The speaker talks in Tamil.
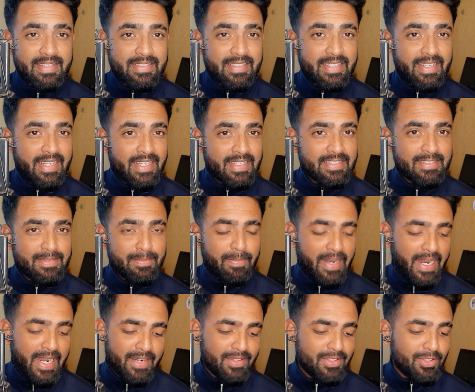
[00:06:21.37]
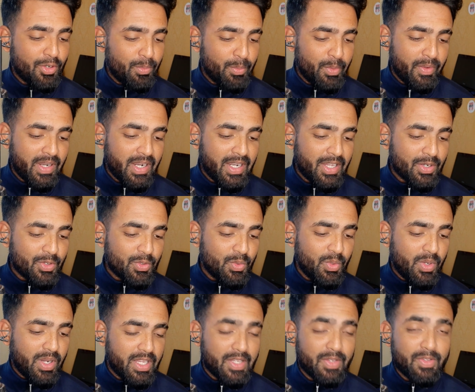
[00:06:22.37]
எஸ்ஜி டெஸ்ட் பிராண்ட் வந்து ரொம்பவே
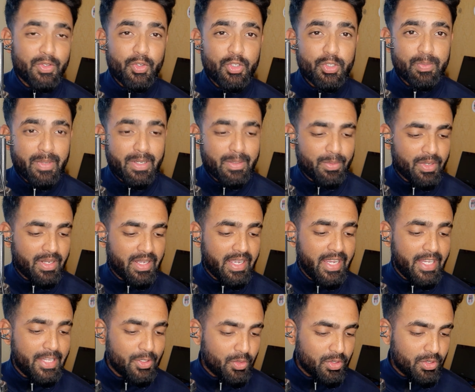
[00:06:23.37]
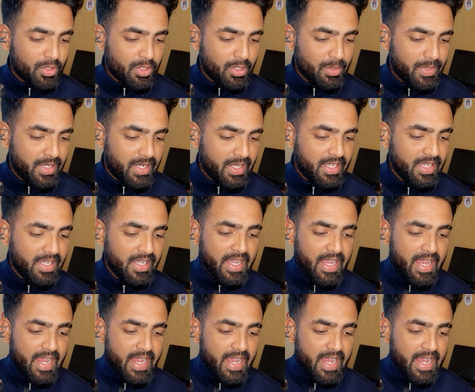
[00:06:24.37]
நல்லாயிருக்கும் அதை வந்து யூஸ் பண்ண போகிறாங்க இந்த ஒரு டோர்னமெண்ட்டுக்கு